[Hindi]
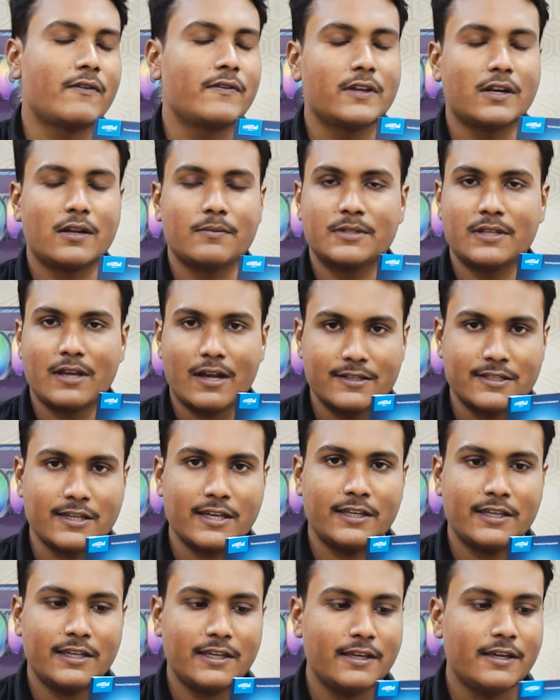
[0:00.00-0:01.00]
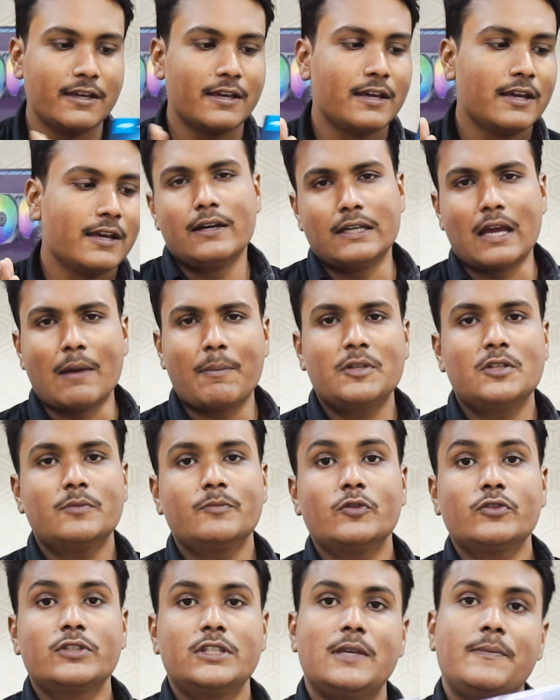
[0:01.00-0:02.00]
काफ़ी आराम से आ जाएंगे यहाँ पे जो
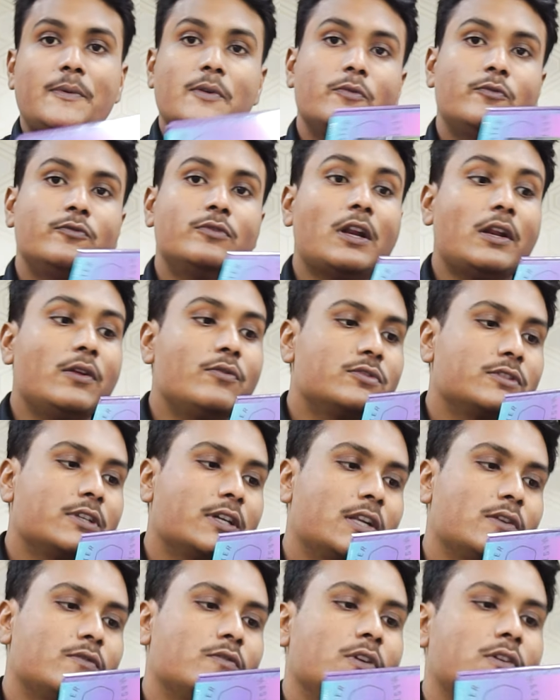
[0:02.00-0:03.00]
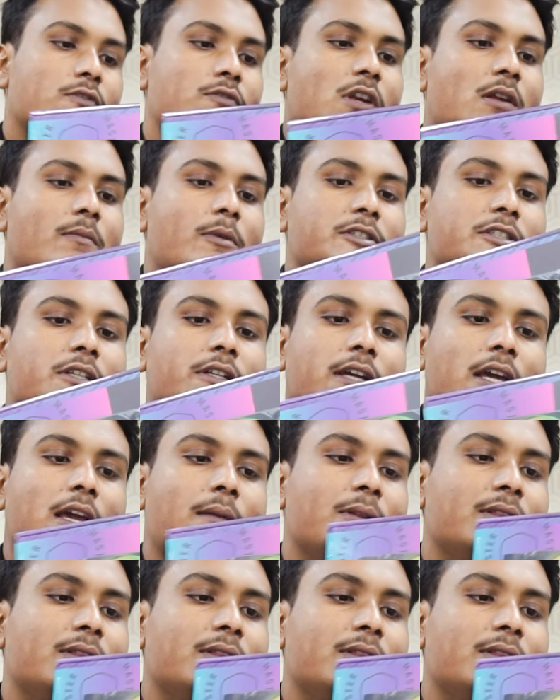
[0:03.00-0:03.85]
हम लोग सी कूलर यूज़ कर रहे हैं वह कूलर मास्टर का